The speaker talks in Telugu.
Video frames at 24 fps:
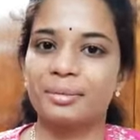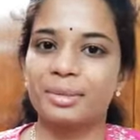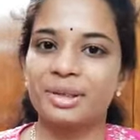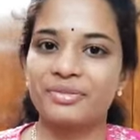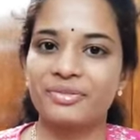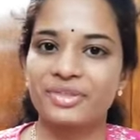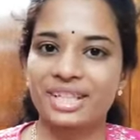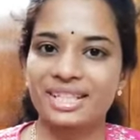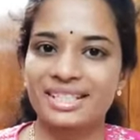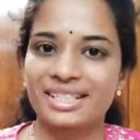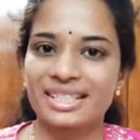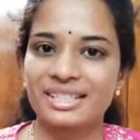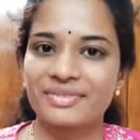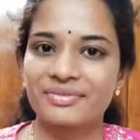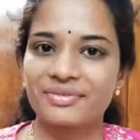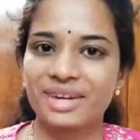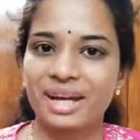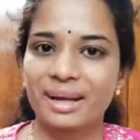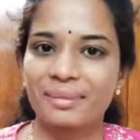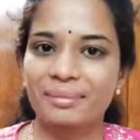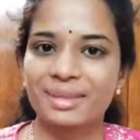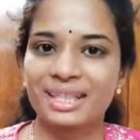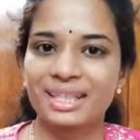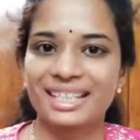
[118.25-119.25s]
మీ ఫ్రెండ్స్
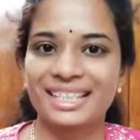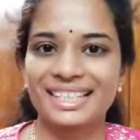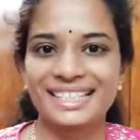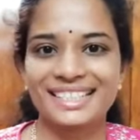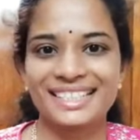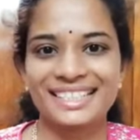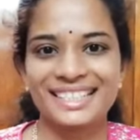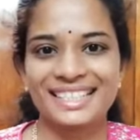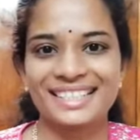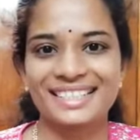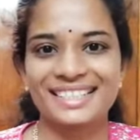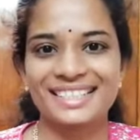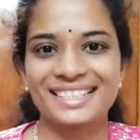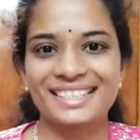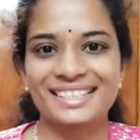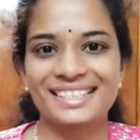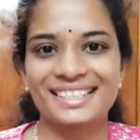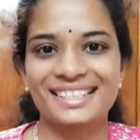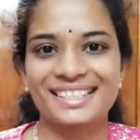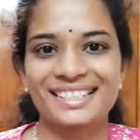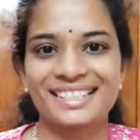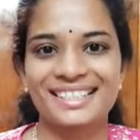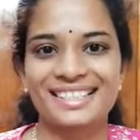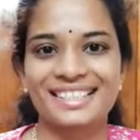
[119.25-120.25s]
అండ్ ఫ్యామిలీకి షేర్
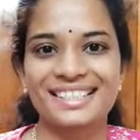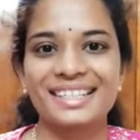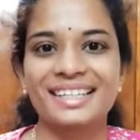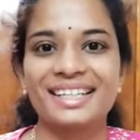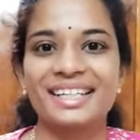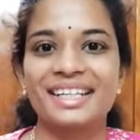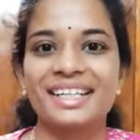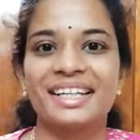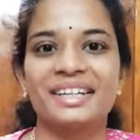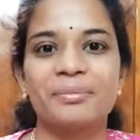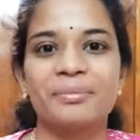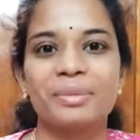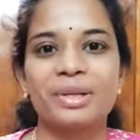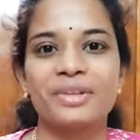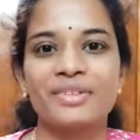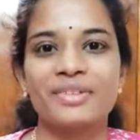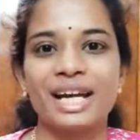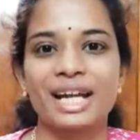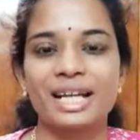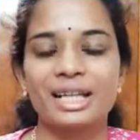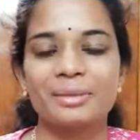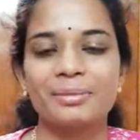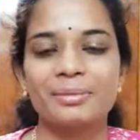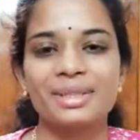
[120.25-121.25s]
చేసేసి మీ
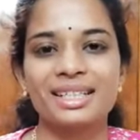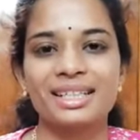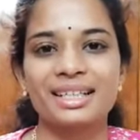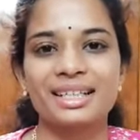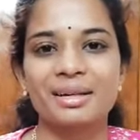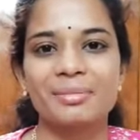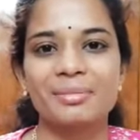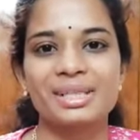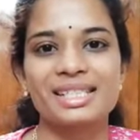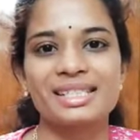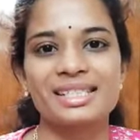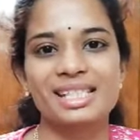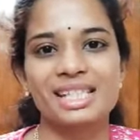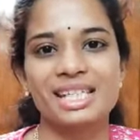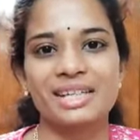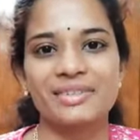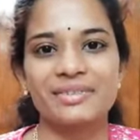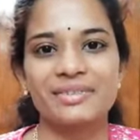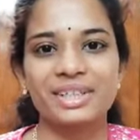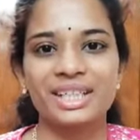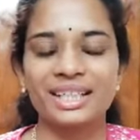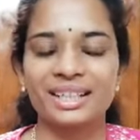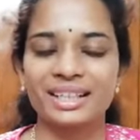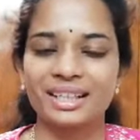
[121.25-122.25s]
వాల్యుబుల్ కమెంట్స్
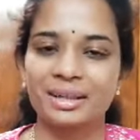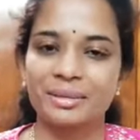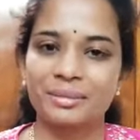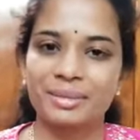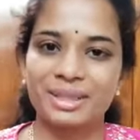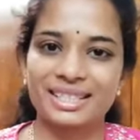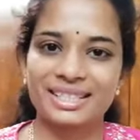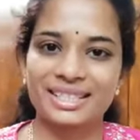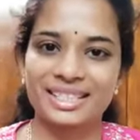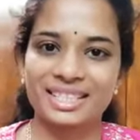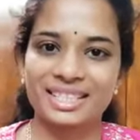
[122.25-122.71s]
అనేవి నాకు కమెంట్